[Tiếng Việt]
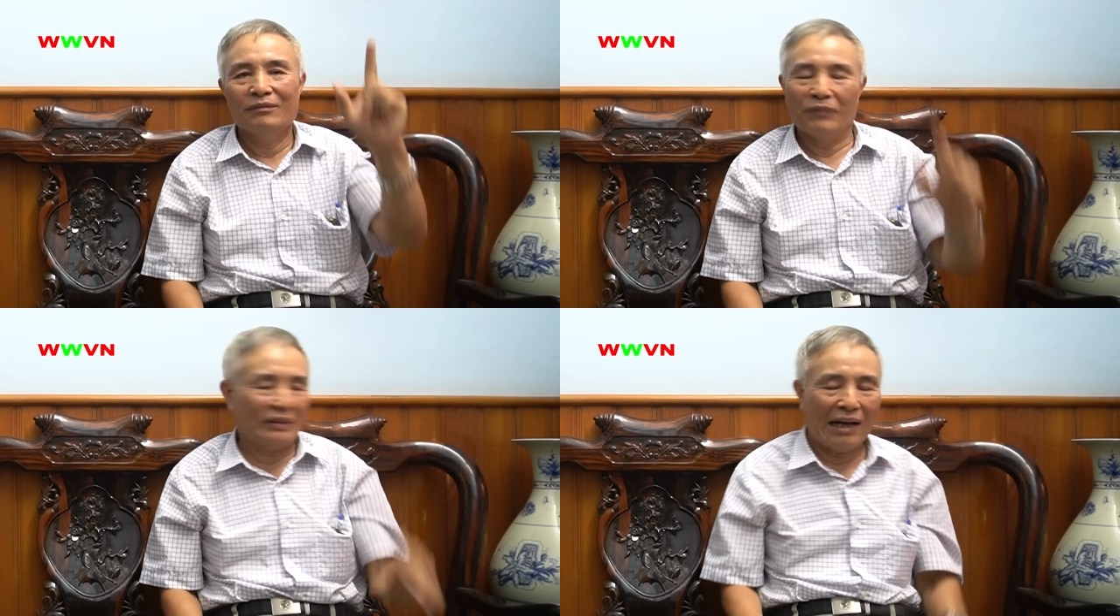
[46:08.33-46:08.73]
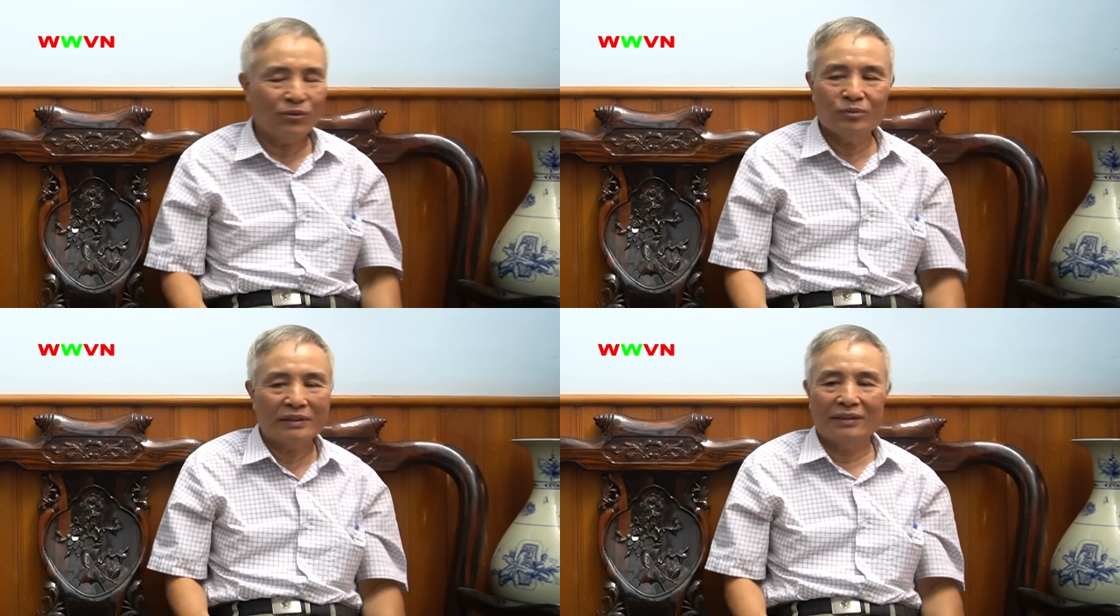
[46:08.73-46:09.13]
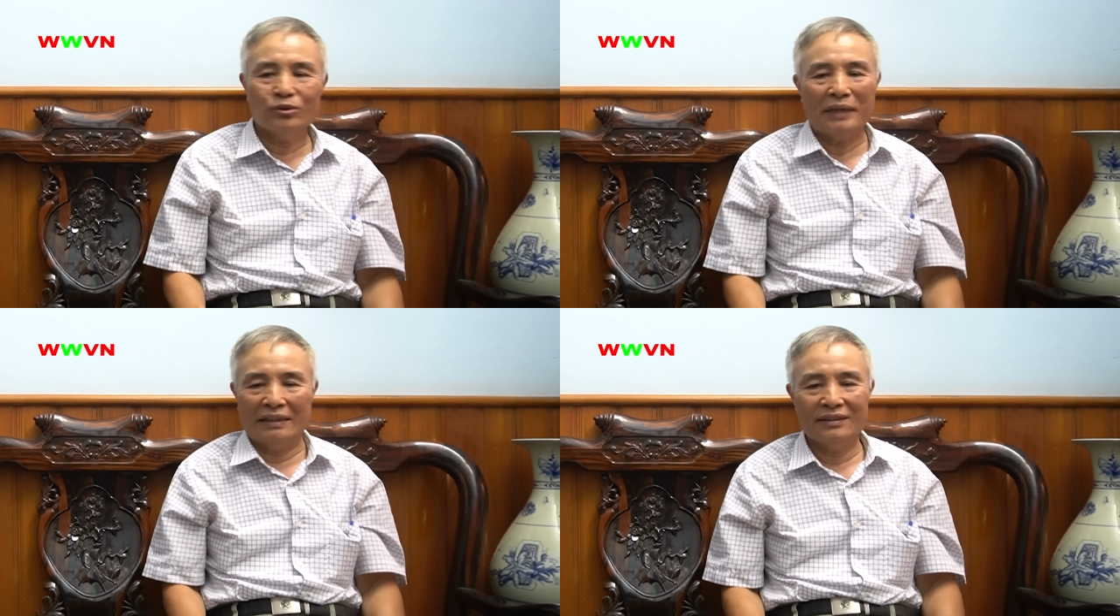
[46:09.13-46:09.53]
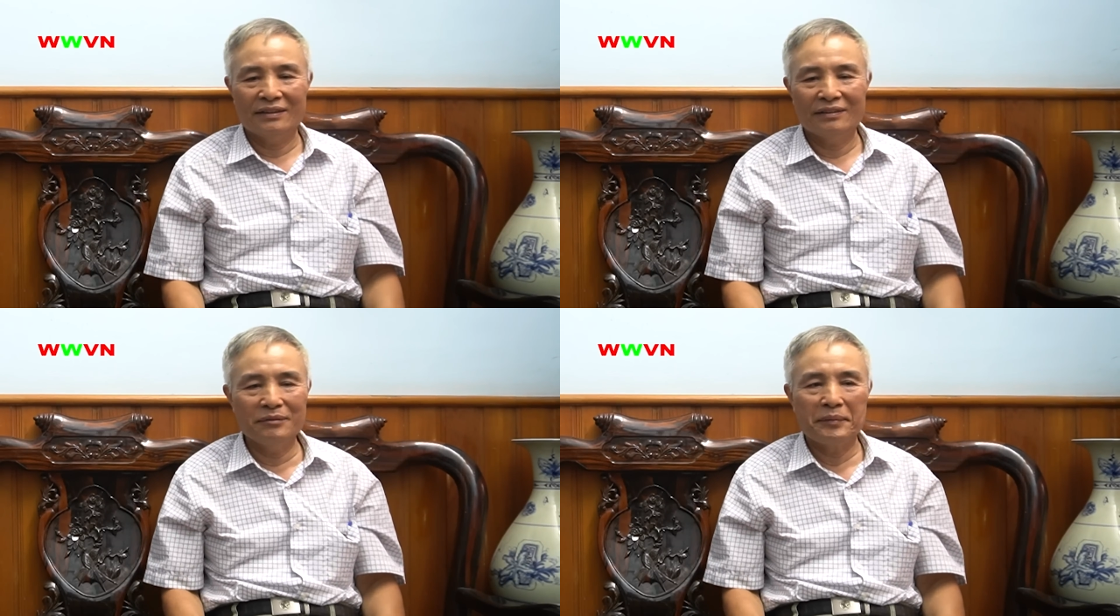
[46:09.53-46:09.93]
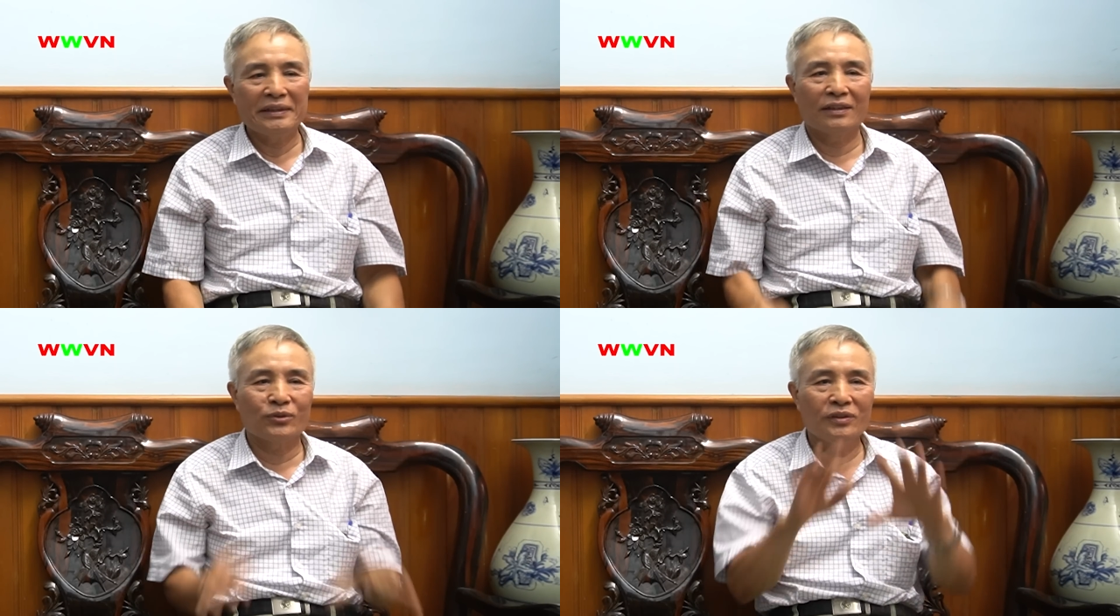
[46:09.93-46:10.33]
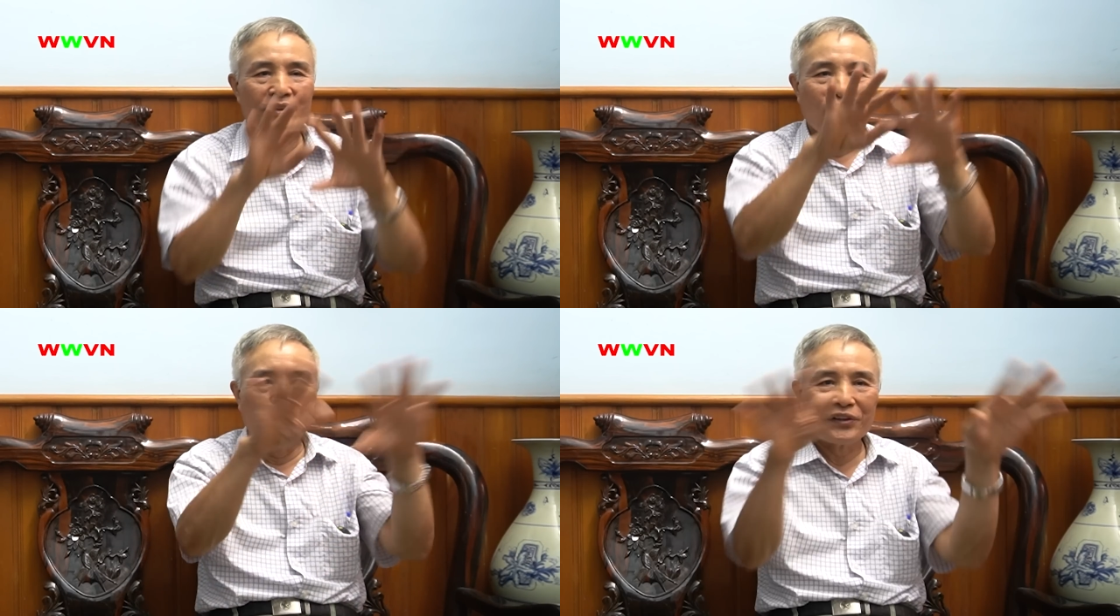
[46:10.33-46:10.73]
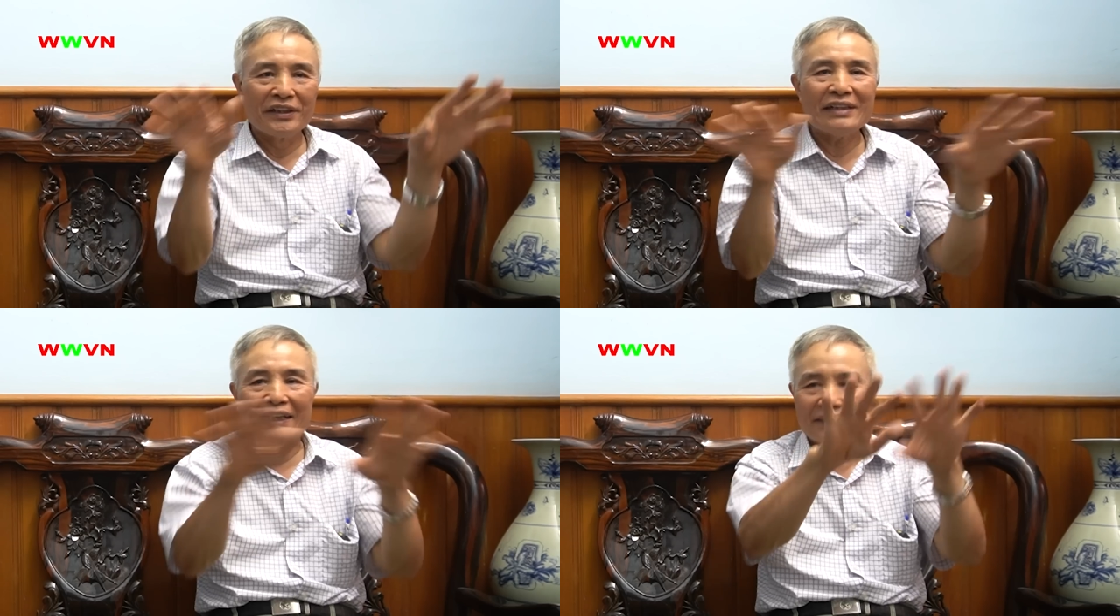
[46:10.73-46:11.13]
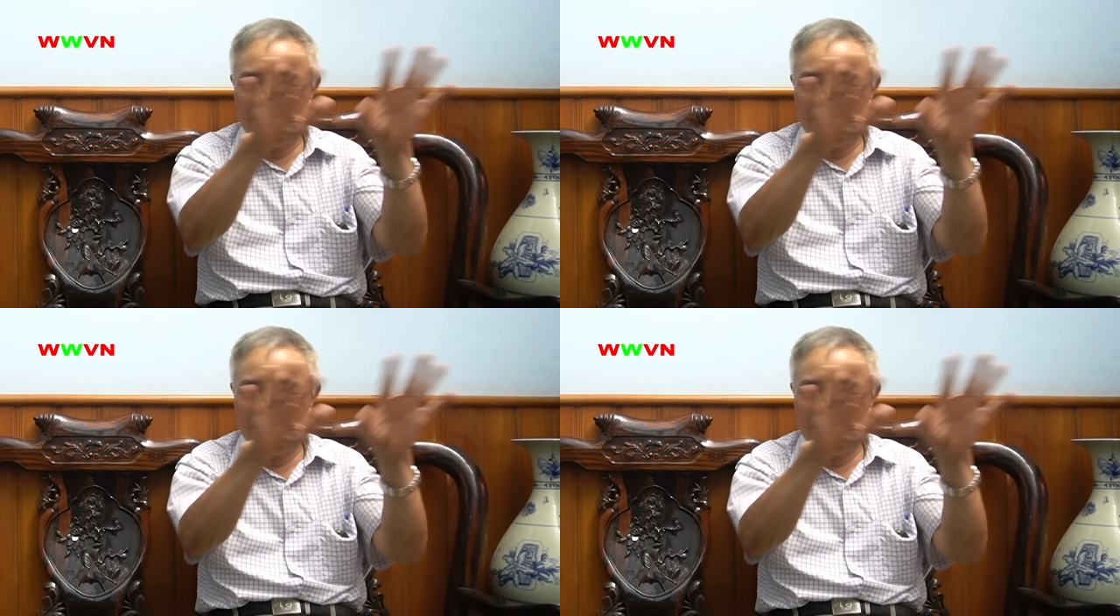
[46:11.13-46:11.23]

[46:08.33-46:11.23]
và tao cũng không nhận chúng mày nữa. Nhưng mà bây giờ thôi hồi ký lại thế